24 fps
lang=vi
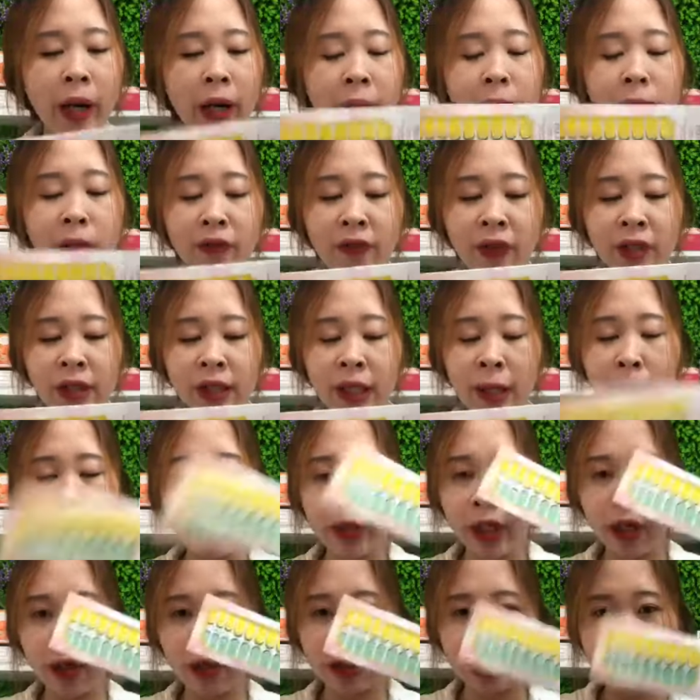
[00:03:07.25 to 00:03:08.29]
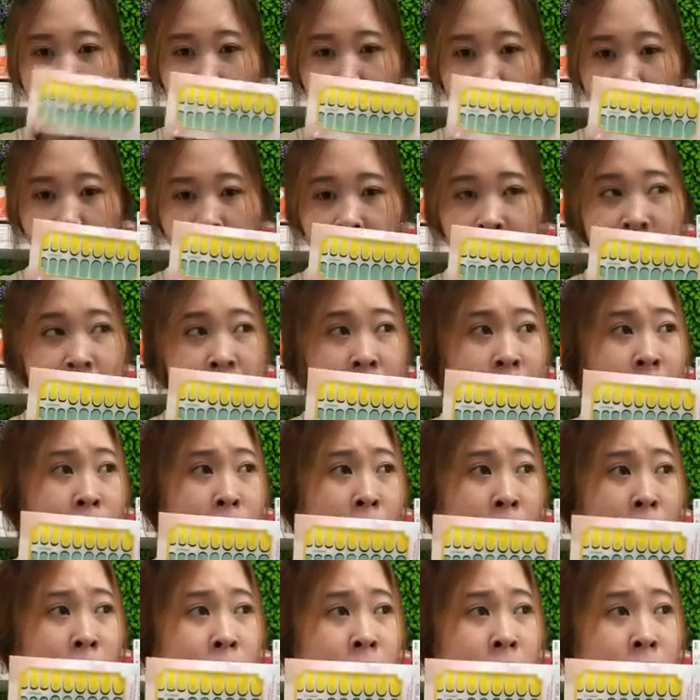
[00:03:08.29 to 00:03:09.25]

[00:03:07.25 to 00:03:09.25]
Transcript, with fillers: 70 phần trăm chỉ còn 60 nghìn cho cái bộ